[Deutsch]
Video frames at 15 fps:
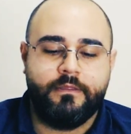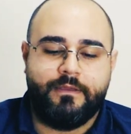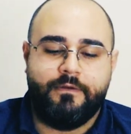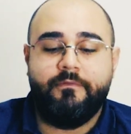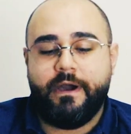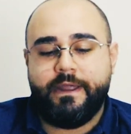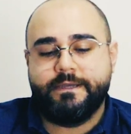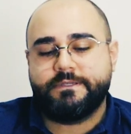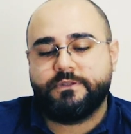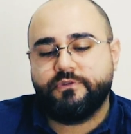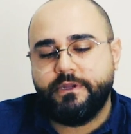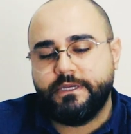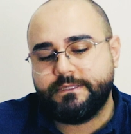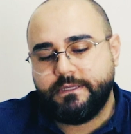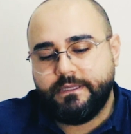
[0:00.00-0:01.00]
Dann war das
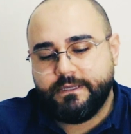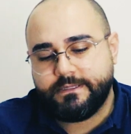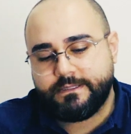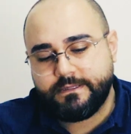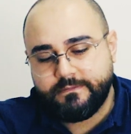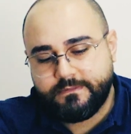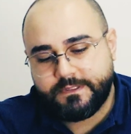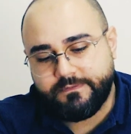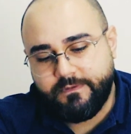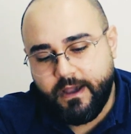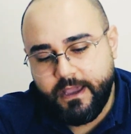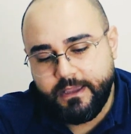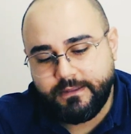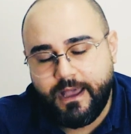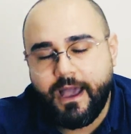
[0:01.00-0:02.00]
so, dass die das
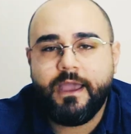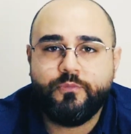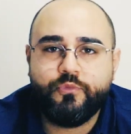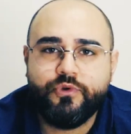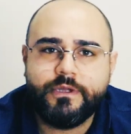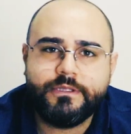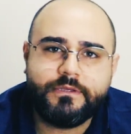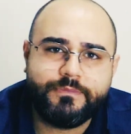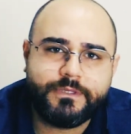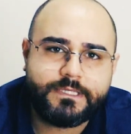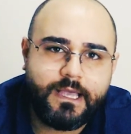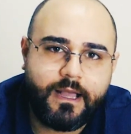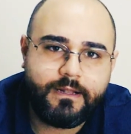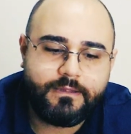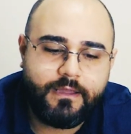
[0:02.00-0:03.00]
zwei, drei Monate
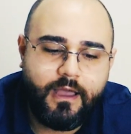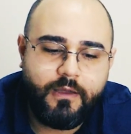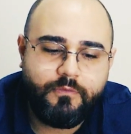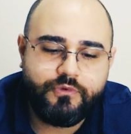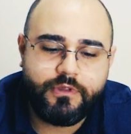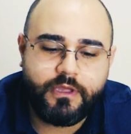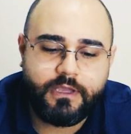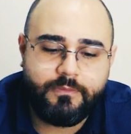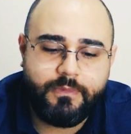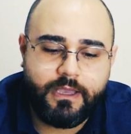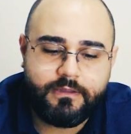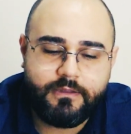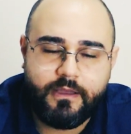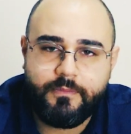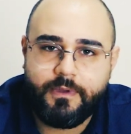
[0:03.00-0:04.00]
bezahlt haben und dann
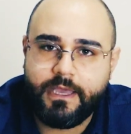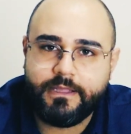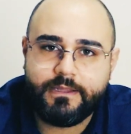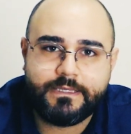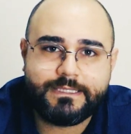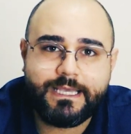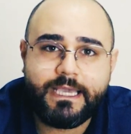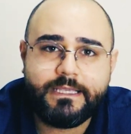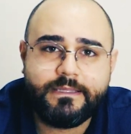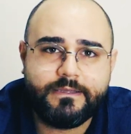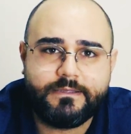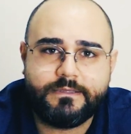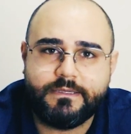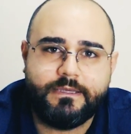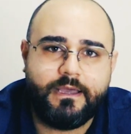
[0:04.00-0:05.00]
gemerkt haben, hey, das
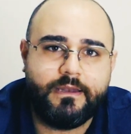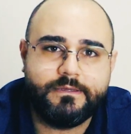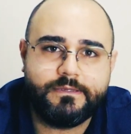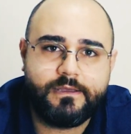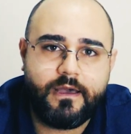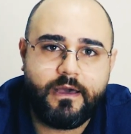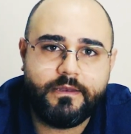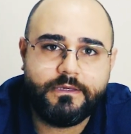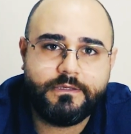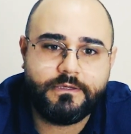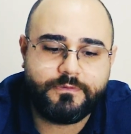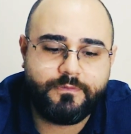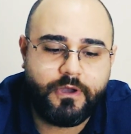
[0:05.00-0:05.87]
rechnet sich alles gar nicht, ich